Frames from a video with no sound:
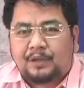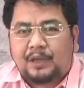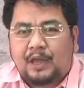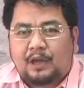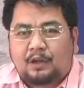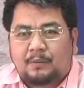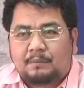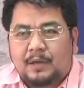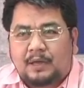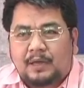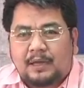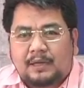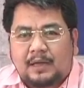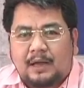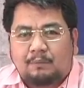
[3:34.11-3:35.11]
eh
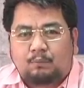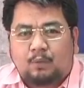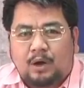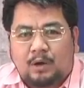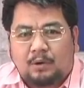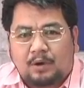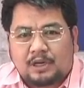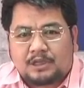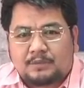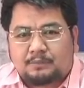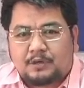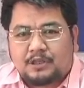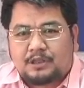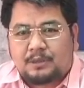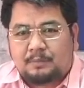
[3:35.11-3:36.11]
kumbagay kapwa ho
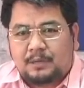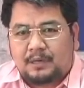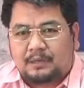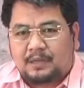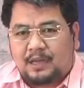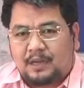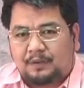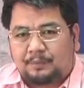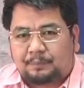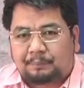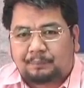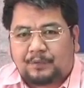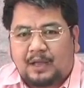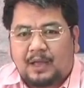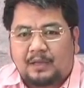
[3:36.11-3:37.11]
responsibilidad
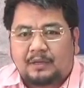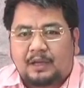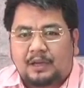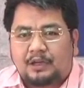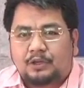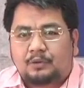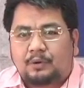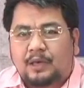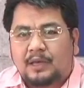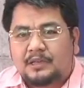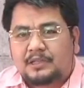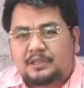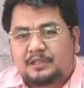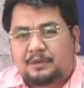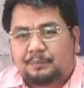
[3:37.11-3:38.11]
uh, ng
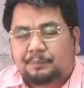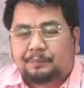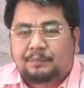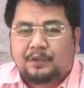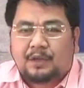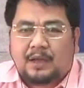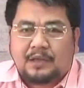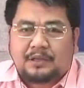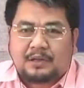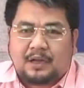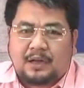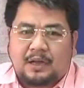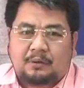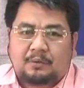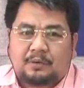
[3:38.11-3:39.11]
US at
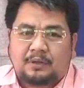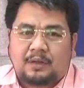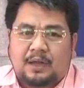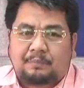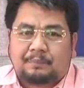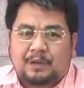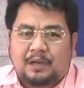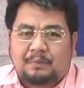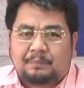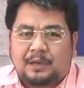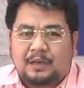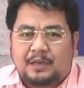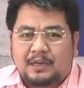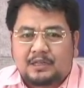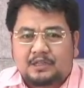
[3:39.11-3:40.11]
saka ho ng
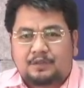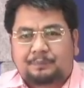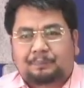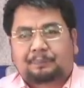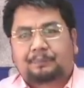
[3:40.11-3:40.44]
Pilipinas,